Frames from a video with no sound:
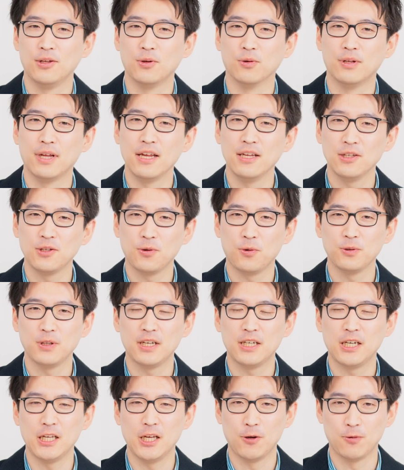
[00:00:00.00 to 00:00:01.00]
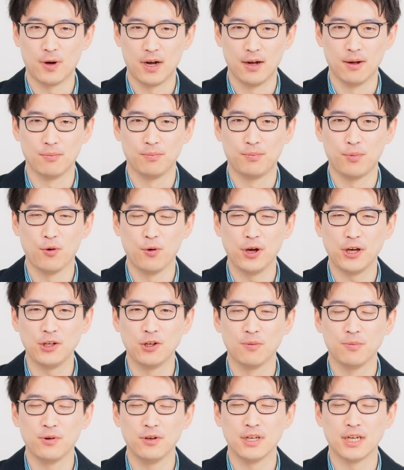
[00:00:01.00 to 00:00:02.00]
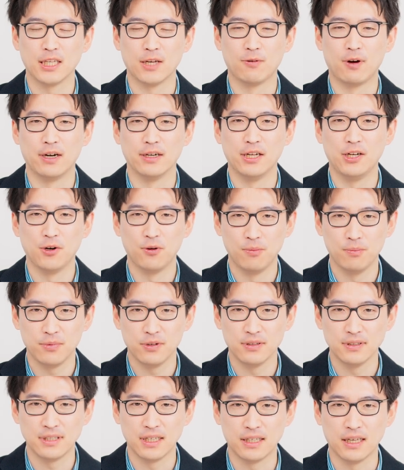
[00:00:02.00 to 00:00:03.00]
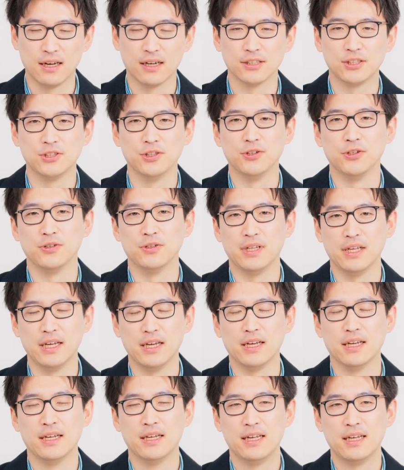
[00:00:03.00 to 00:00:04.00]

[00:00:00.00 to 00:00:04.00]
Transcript: 伝統的には貿易の分野では理論分析が主流で